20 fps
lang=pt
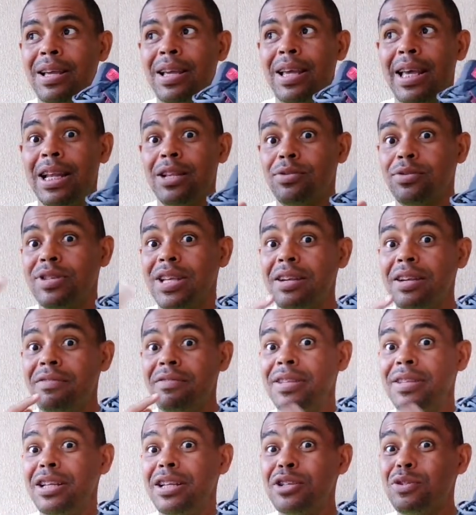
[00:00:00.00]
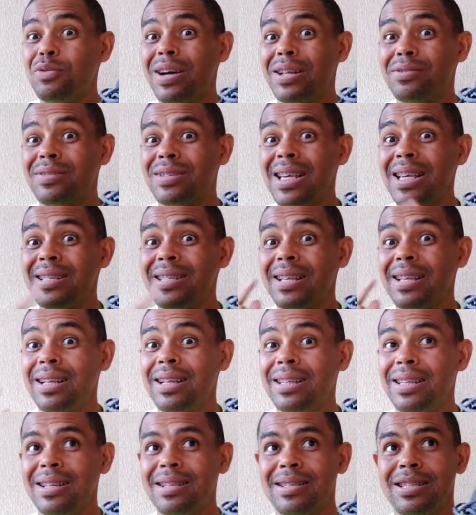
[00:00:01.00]
ela sugere vender ele de
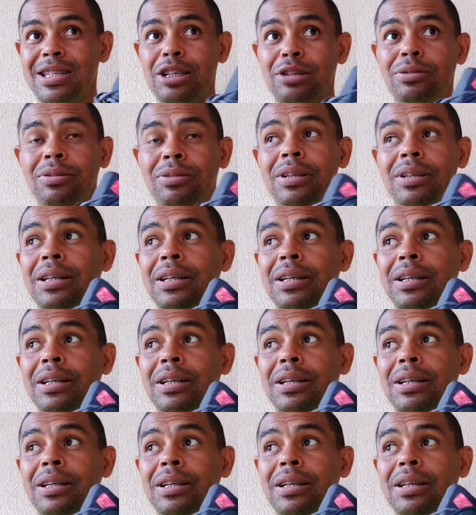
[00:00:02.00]
475